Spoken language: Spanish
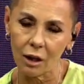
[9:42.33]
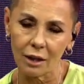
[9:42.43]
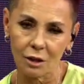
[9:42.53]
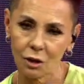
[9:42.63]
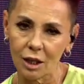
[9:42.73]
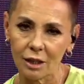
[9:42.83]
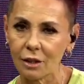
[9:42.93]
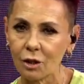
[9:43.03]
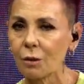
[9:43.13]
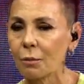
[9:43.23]
la señora, el
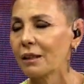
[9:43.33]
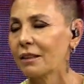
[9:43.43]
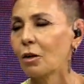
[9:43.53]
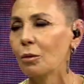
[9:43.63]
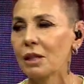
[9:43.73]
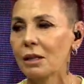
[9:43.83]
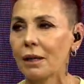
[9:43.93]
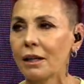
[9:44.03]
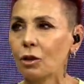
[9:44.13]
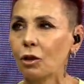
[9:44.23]
señor va a estar
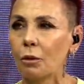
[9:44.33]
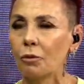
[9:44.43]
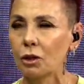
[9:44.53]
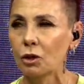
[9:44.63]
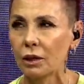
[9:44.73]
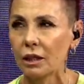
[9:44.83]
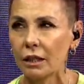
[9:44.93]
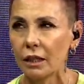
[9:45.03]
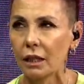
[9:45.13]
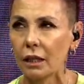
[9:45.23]
observando cómo fue su niñez,